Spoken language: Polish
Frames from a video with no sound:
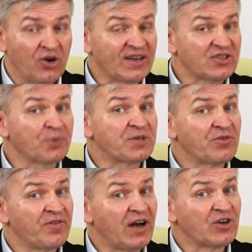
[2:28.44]
oraz
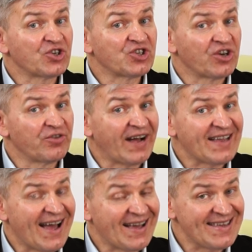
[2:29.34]
obserwowało
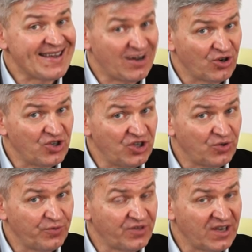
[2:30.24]
rozczarowania ich rodziców,